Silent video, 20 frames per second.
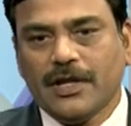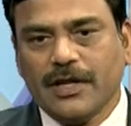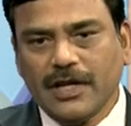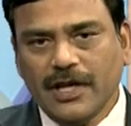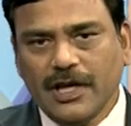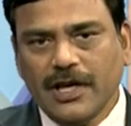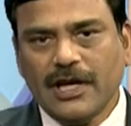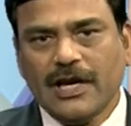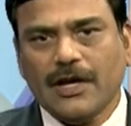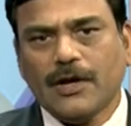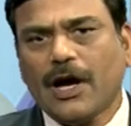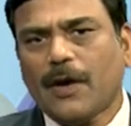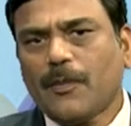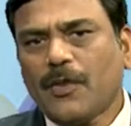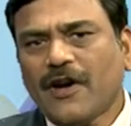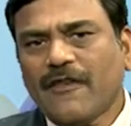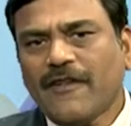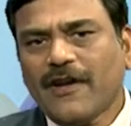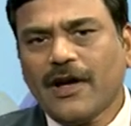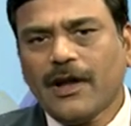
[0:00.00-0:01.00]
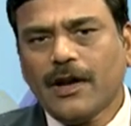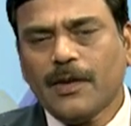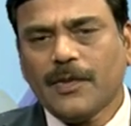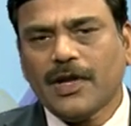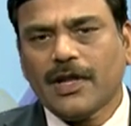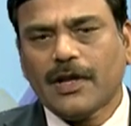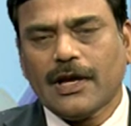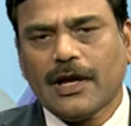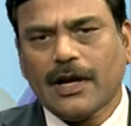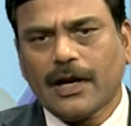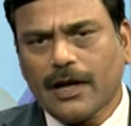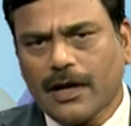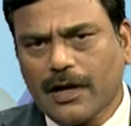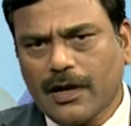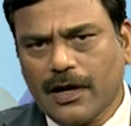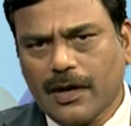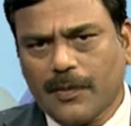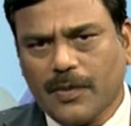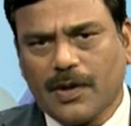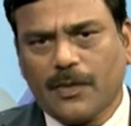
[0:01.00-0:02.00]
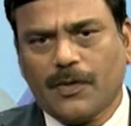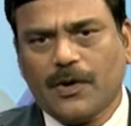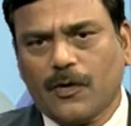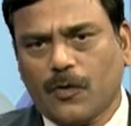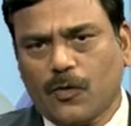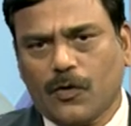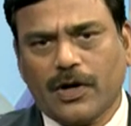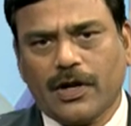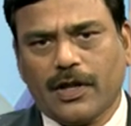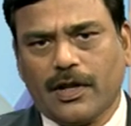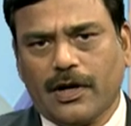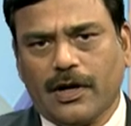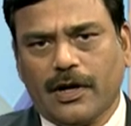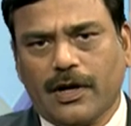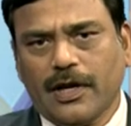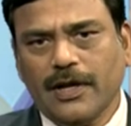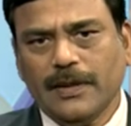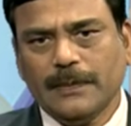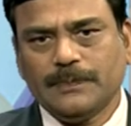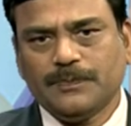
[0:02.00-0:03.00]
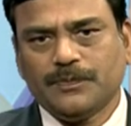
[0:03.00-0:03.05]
దీ ఈ అవయవాల మీద ఏ రకంగా ప్రభావం ఉంటుందంటే